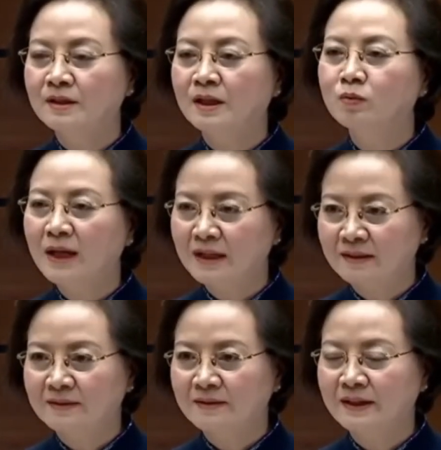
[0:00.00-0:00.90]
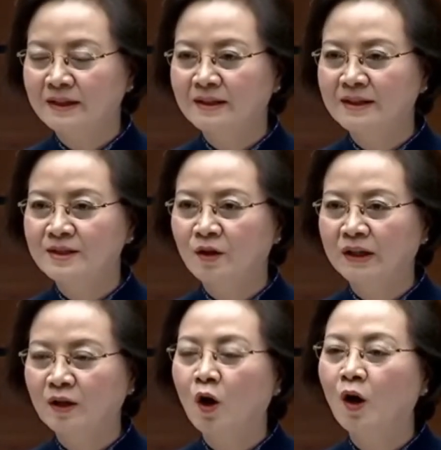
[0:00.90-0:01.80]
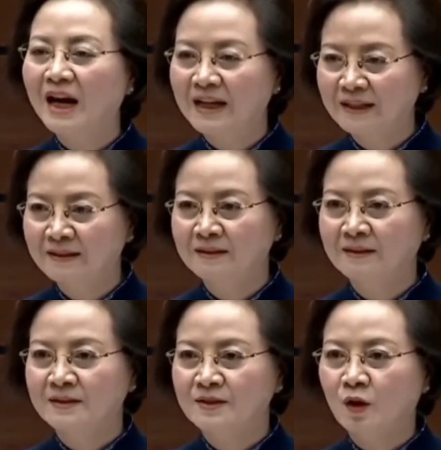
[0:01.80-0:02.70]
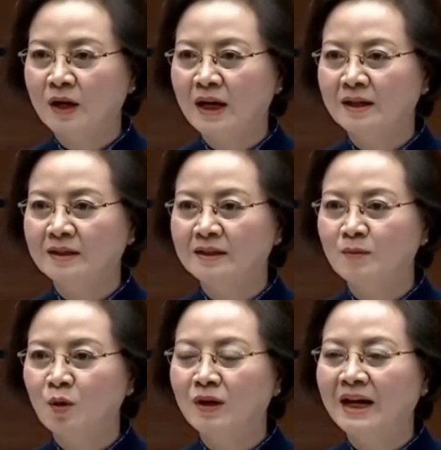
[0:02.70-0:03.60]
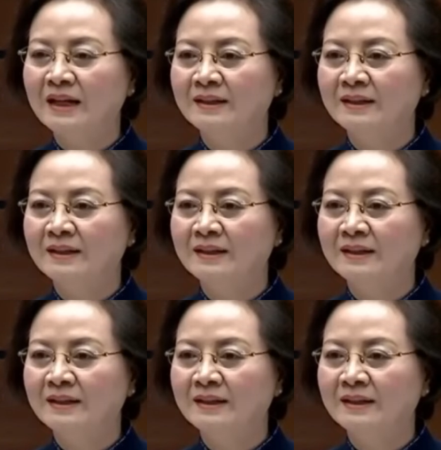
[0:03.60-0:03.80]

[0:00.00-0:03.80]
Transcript: chưa thống nhất cho nên gây cho cái khó khăn cho các cái bộ